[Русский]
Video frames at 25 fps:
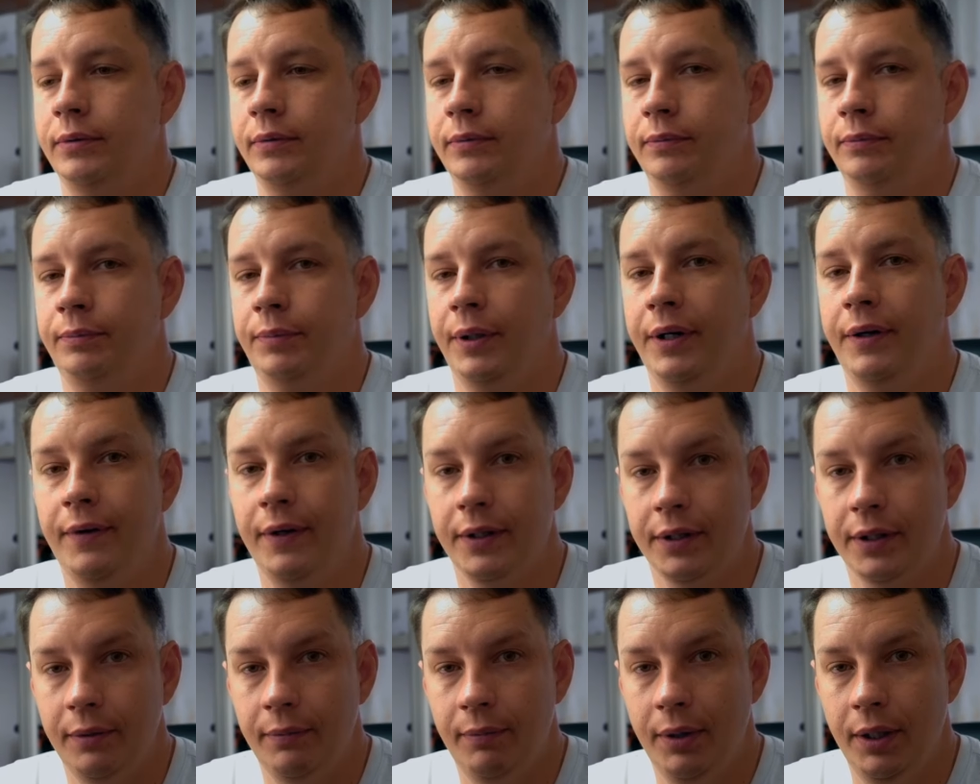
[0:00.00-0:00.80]
Привет,
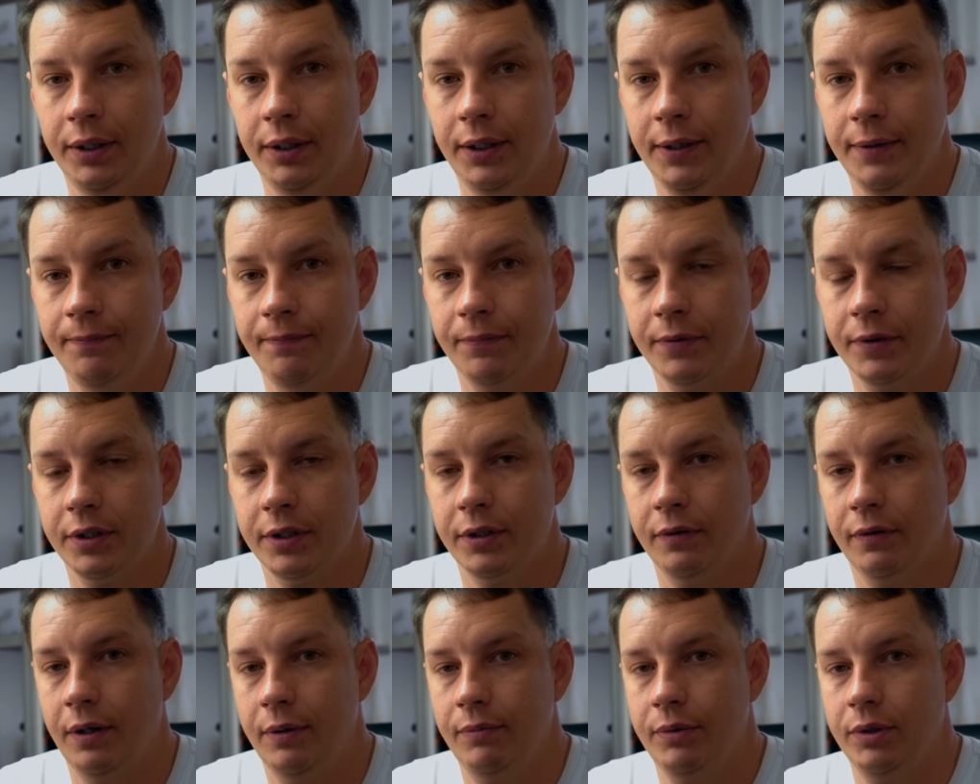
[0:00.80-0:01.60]
ребята, с
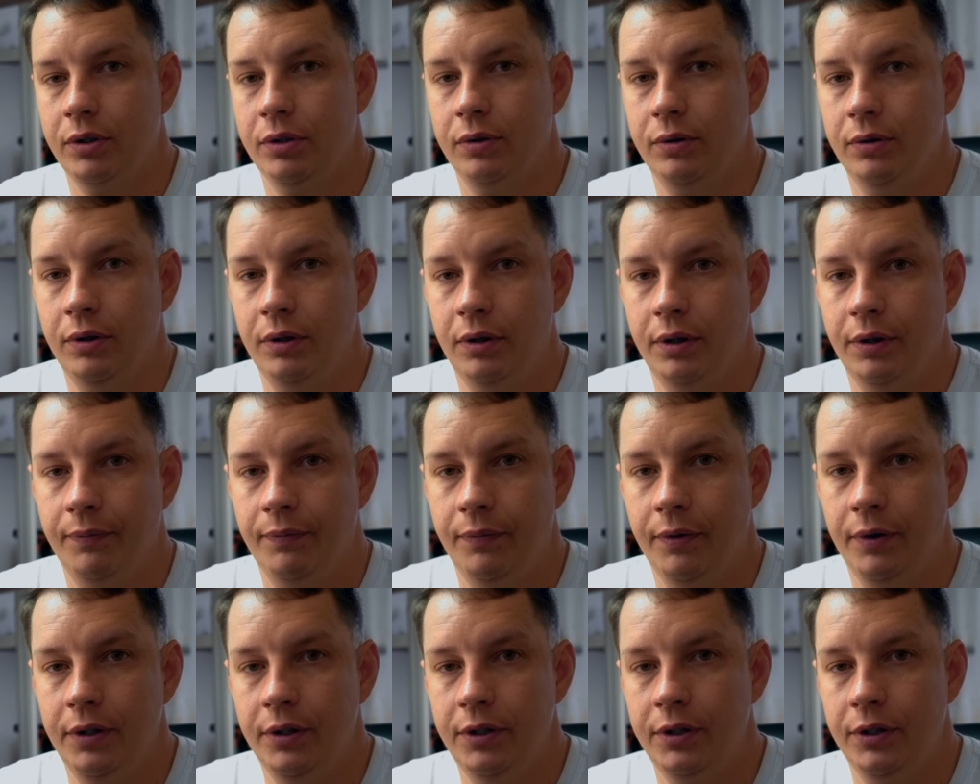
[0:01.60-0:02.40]
вами Сойер,
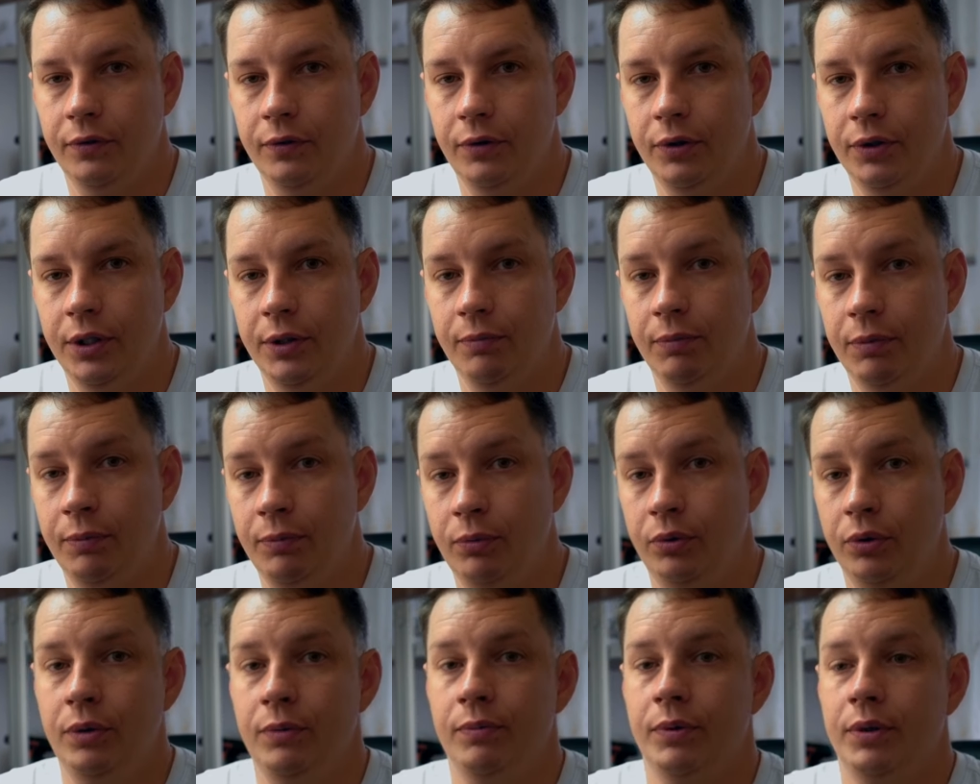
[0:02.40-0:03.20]
и сегодня мы
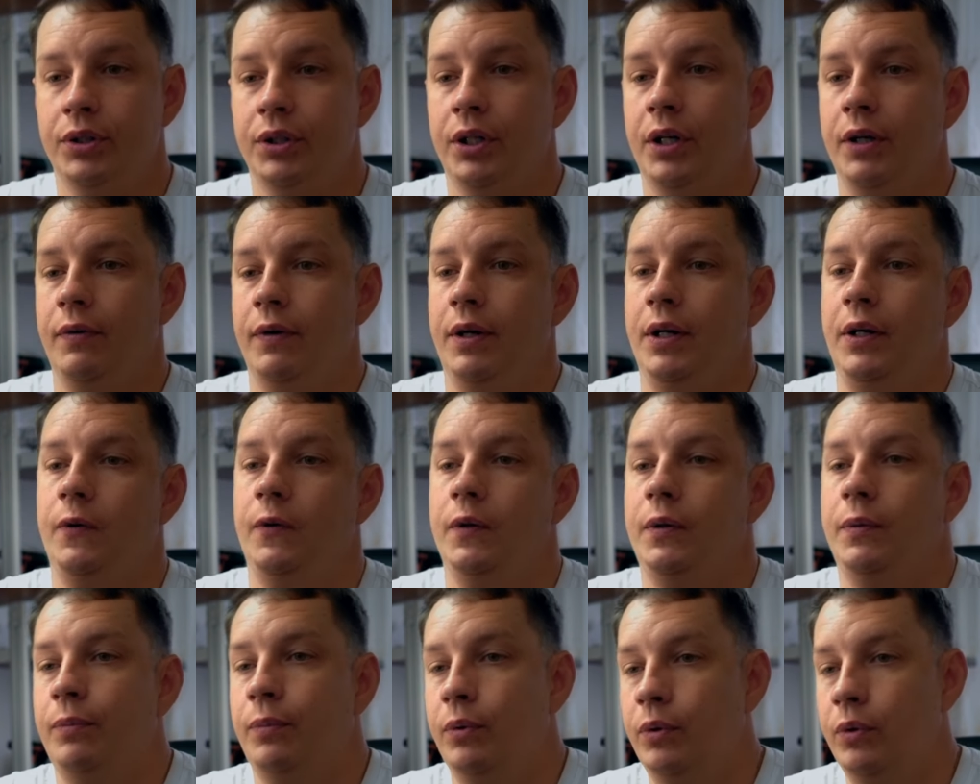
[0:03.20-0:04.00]
будем
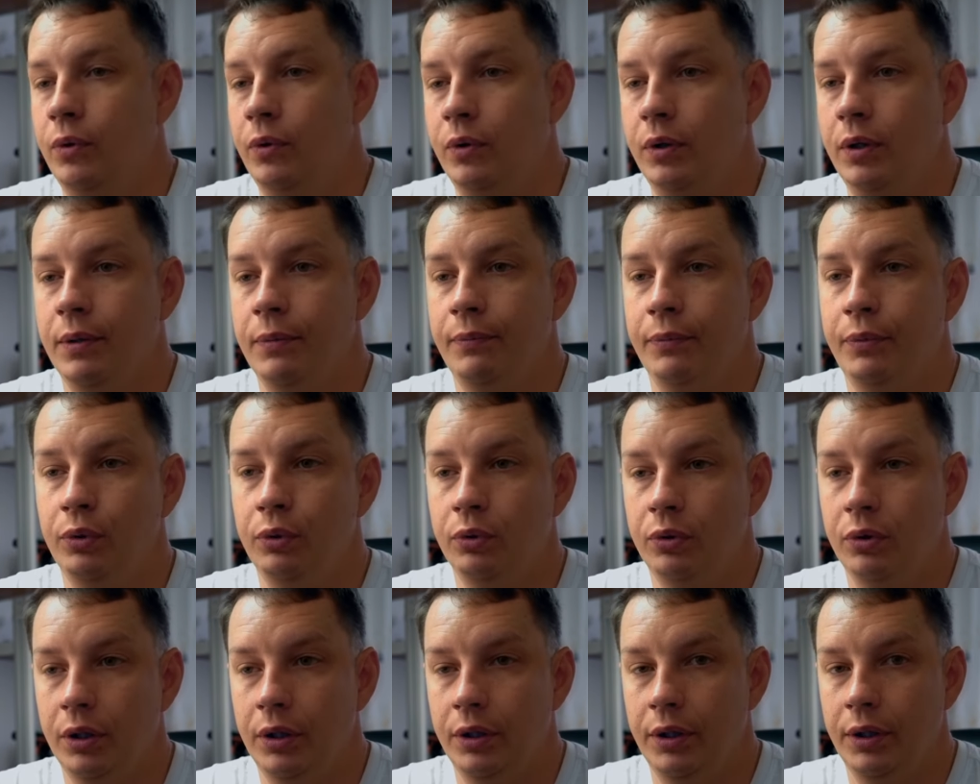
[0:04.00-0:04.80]
разговаривать про
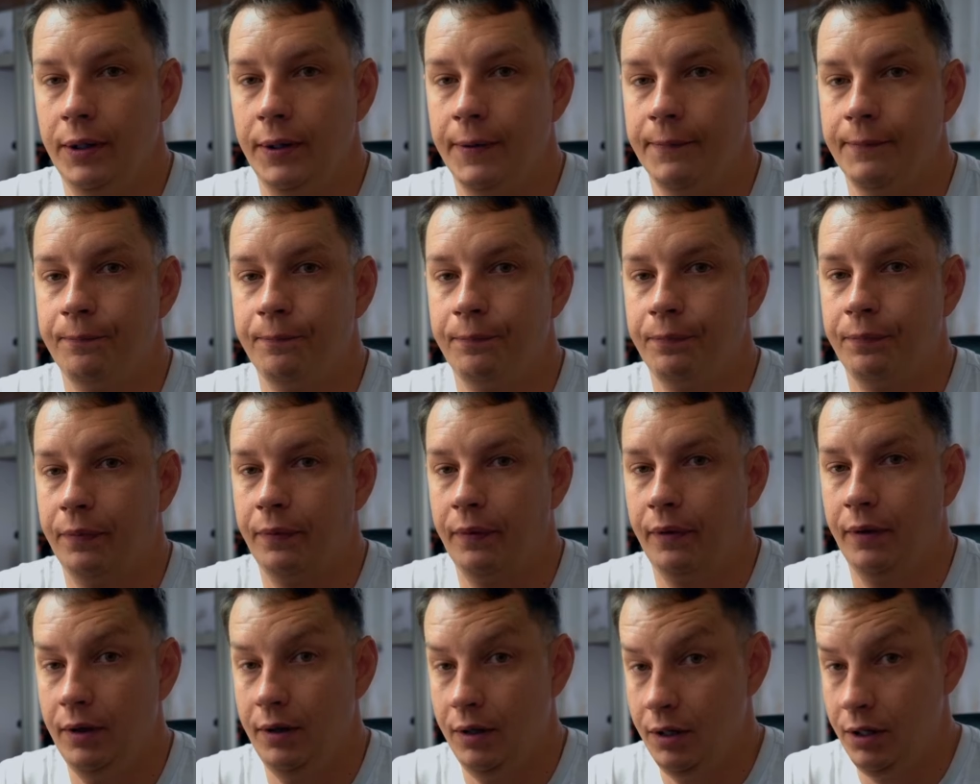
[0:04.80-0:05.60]
компьютерные
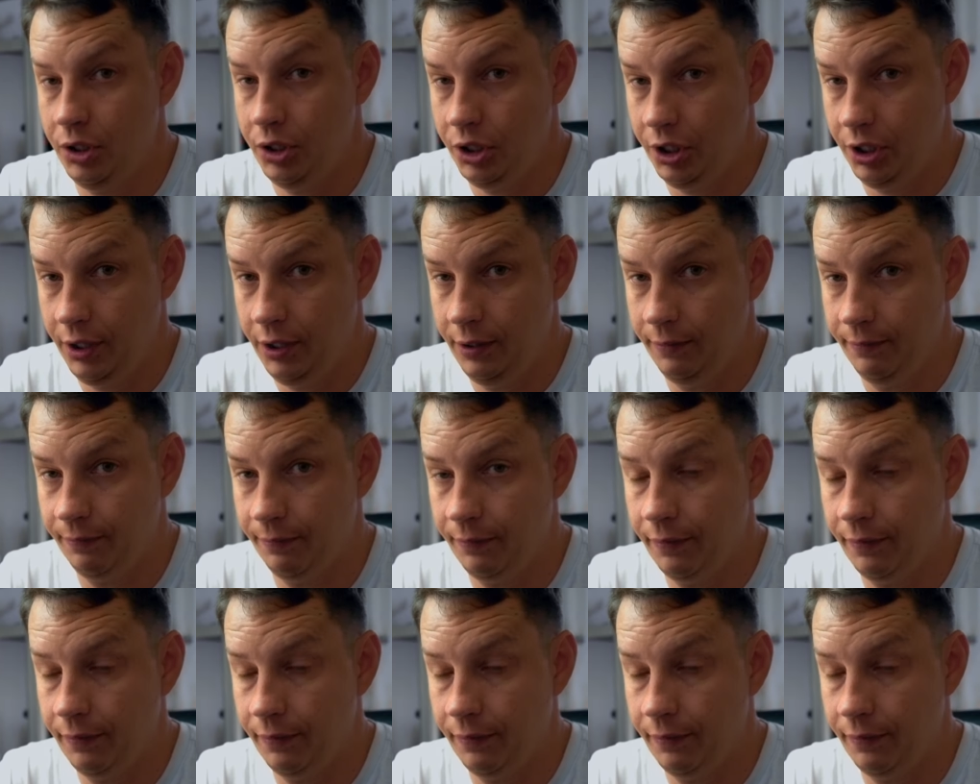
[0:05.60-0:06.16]
очки.